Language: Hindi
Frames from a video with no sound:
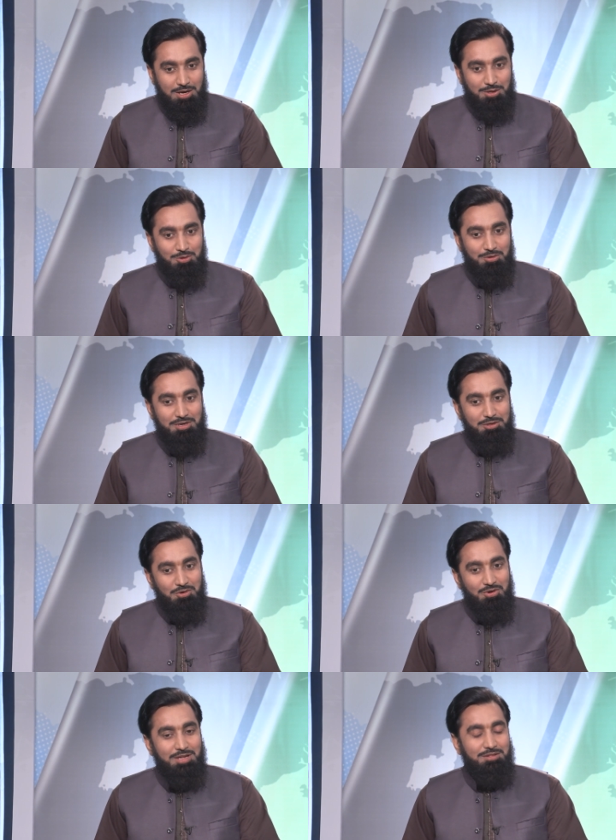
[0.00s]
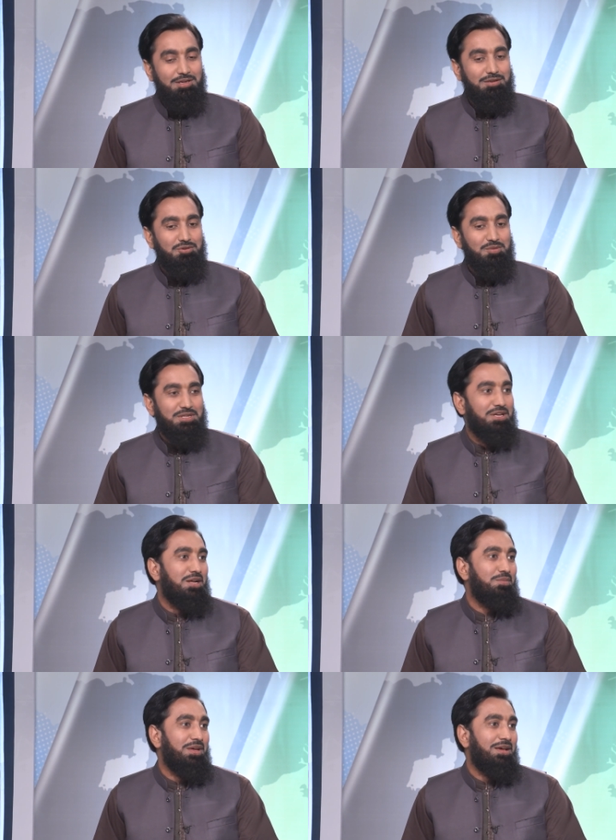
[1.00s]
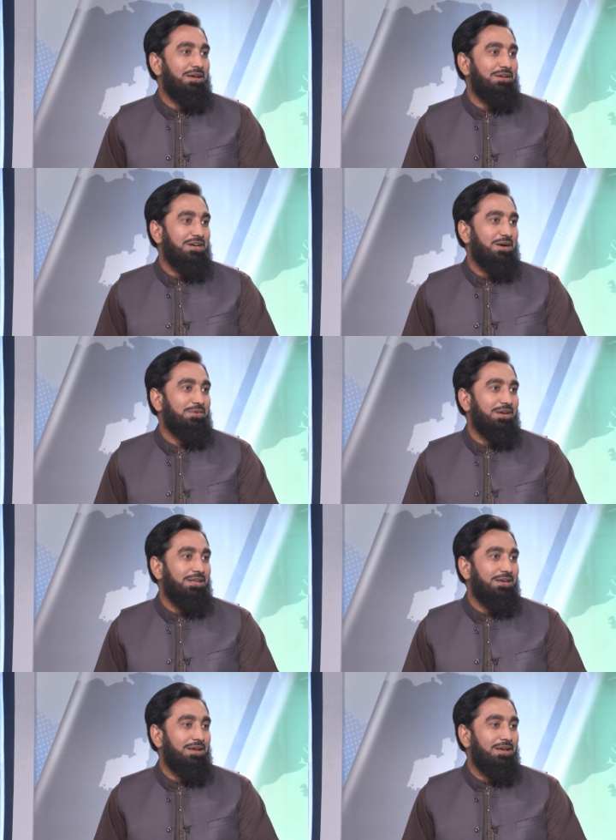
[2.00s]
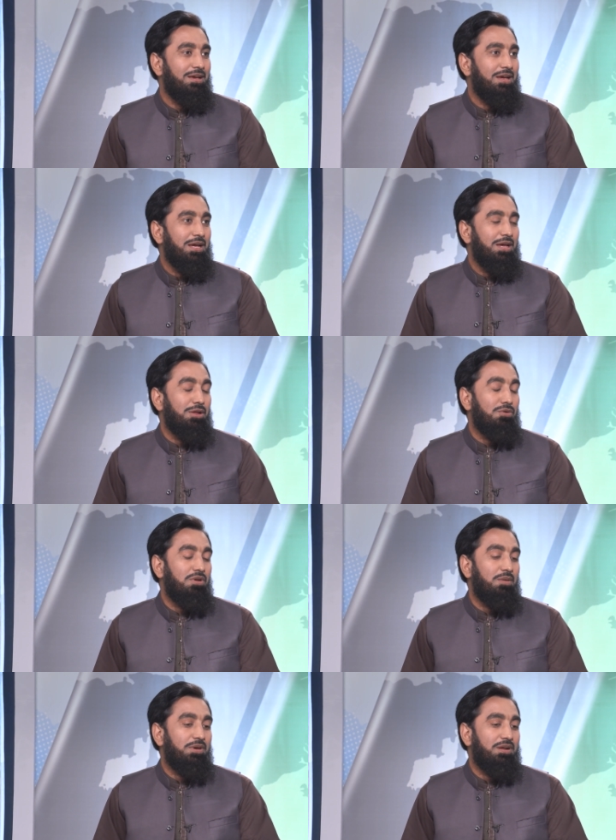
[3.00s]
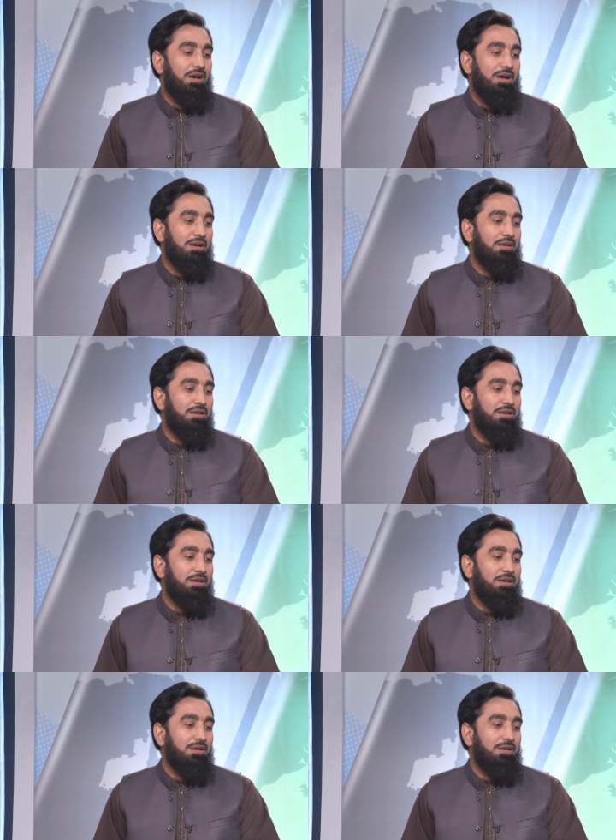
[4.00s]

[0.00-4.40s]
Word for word: तो ये जो ख़वान जो मैदान में हैं हिजाब के लिए हैं इन्होंने फिर कहा कि